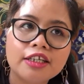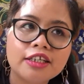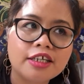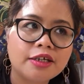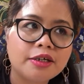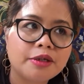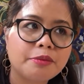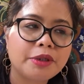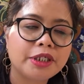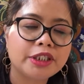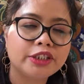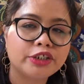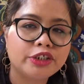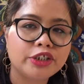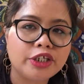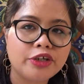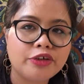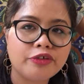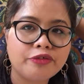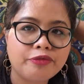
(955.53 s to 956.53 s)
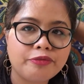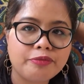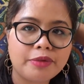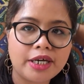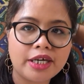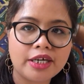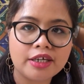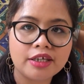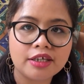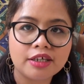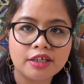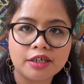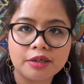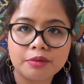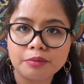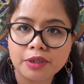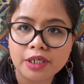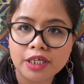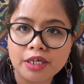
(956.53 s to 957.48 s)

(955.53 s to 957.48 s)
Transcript: the battery of my um,